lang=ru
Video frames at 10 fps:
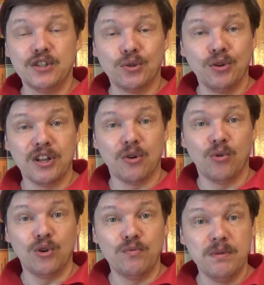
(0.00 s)
истории
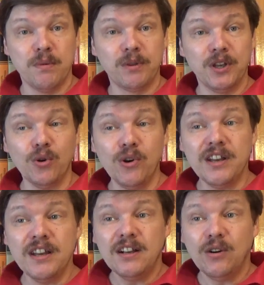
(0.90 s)
о любимом
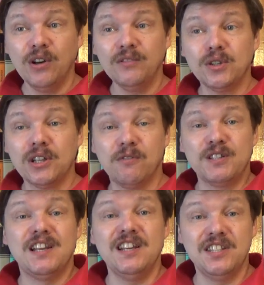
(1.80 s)
герое, он все-таки
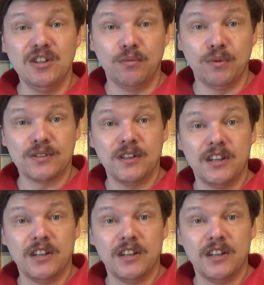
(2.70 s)
воскресил после